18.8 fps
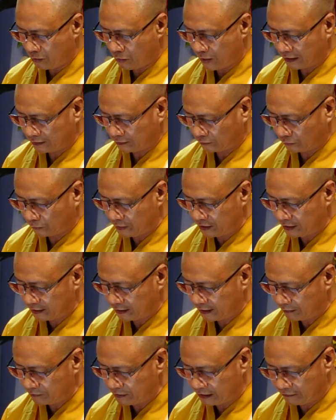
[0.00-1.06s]
hoặc tùy
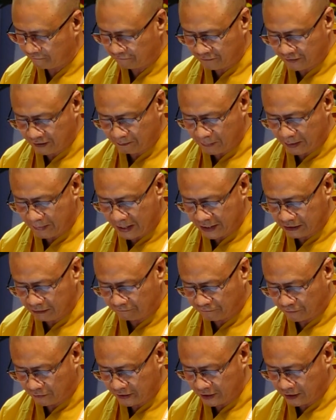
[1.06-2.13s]
theo địa phương mà ban điều
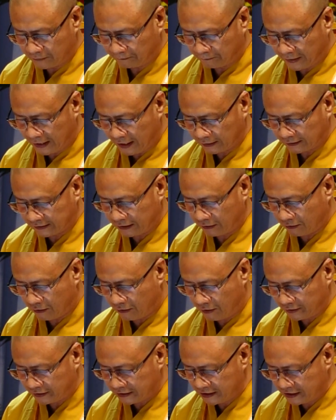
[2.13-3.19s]
phối hợp tác sẽ
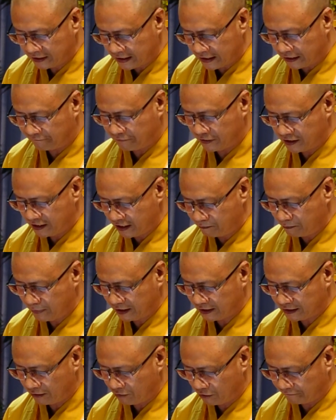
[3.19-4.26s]
có kiến nghị với liên
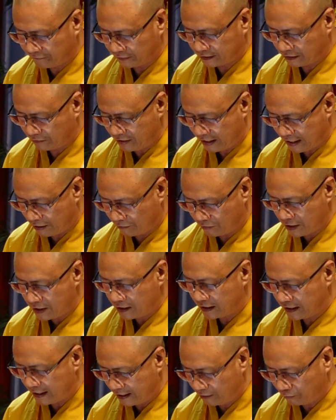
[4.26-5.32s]
minh giáo hội Phật giáo nào
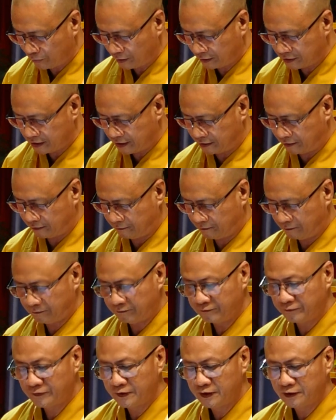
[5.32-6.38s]
ra quyết định.
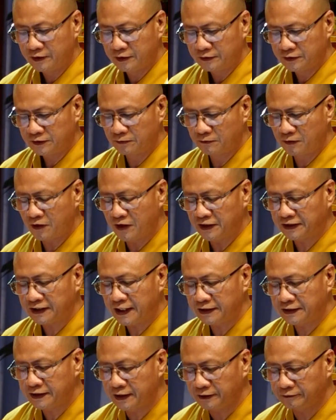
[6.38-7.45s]
Chúng con
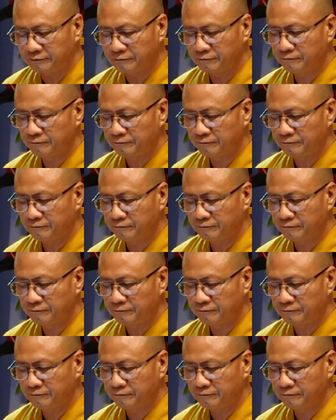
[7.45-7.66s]
tha thiết